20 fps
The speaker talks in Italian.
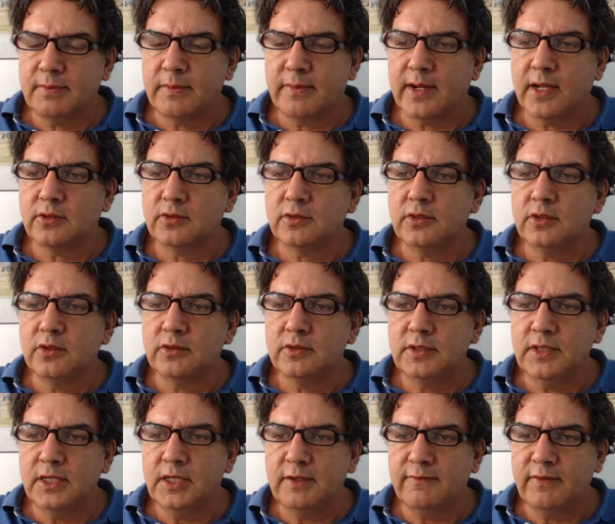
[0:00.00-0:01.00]
parlato di
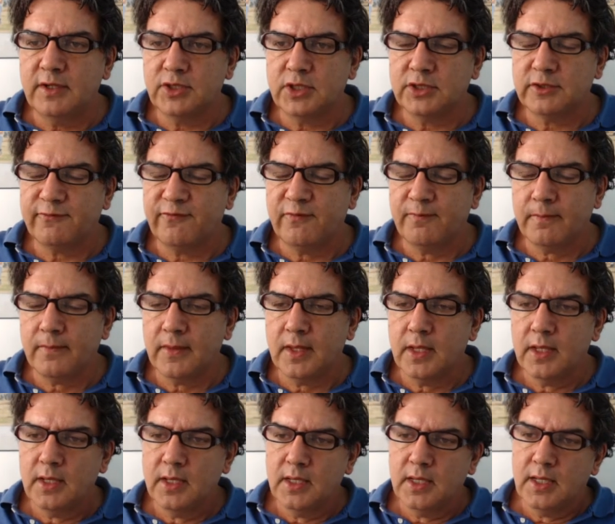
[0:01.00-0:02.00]
Contini, invece
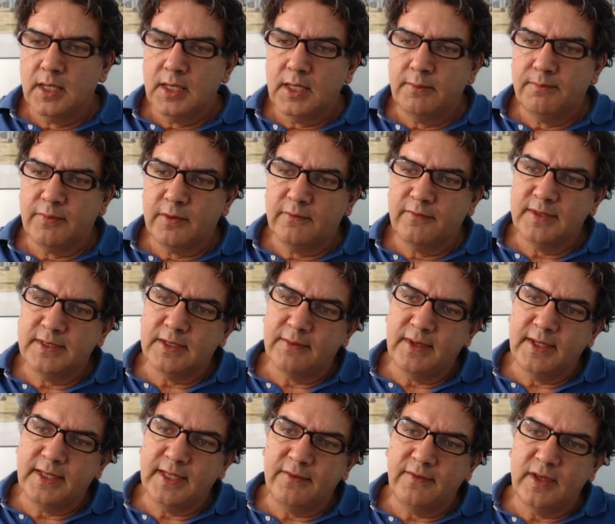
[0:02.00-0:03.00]

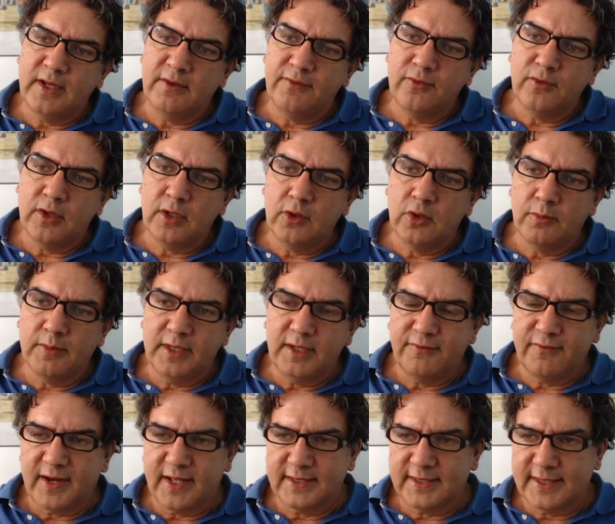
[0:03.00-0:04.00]
improvvisamente viene fuori il nome
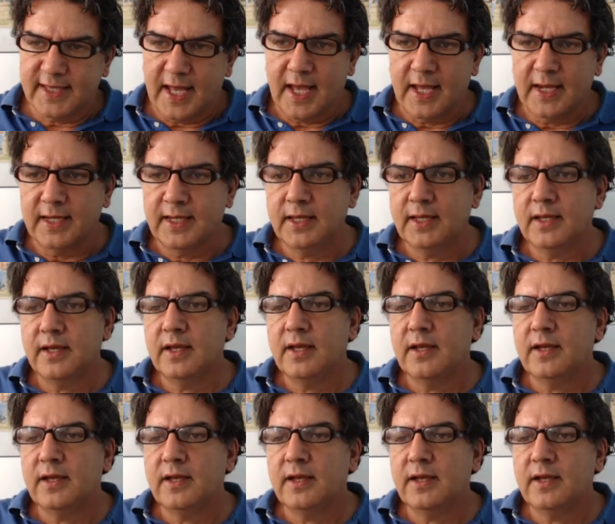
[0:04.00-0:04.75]
di Frattali,